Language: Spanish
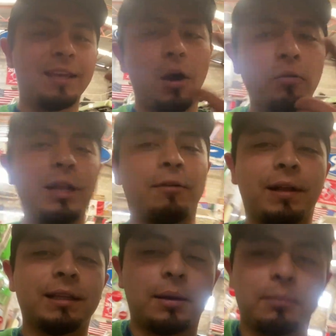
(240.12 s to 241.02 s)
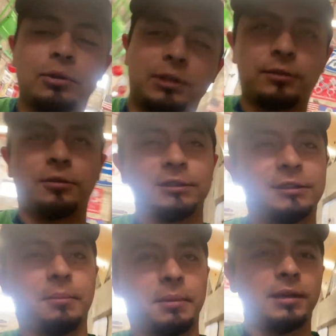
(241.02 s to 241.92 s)
aún le faltan muchas cosas
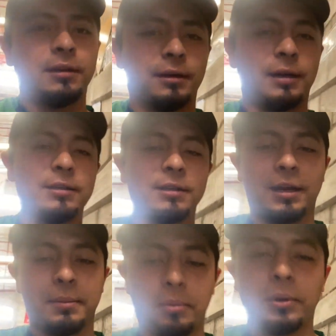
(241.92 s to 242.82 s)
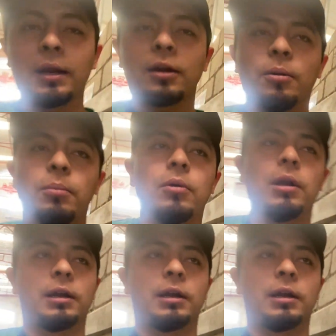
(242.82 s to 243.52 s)
a mi Racer en poner como el